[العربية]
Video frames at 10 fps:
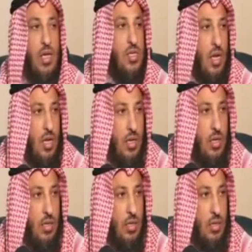يشاء
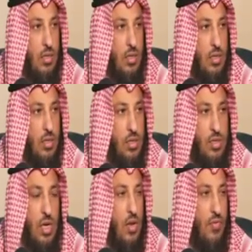
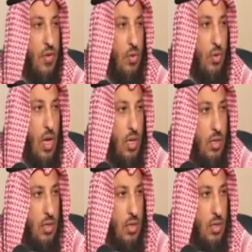جل في علاه